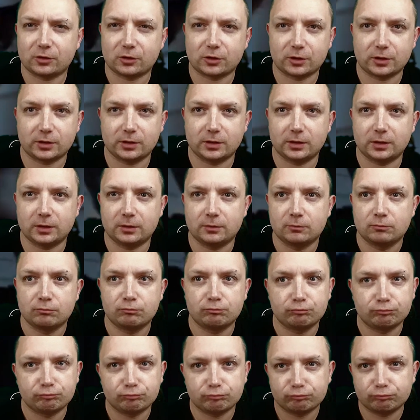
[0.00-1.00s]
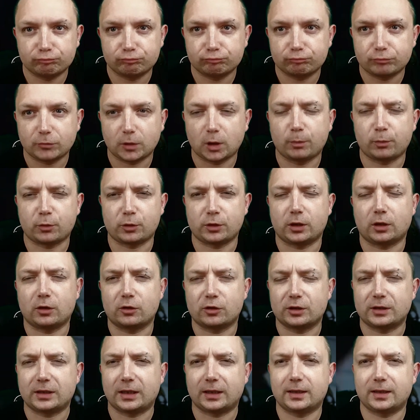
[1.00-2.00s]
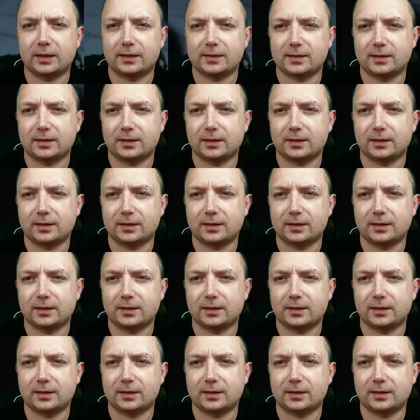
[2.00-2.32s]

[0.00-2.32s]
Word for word: czy oprócz tego, że tak jest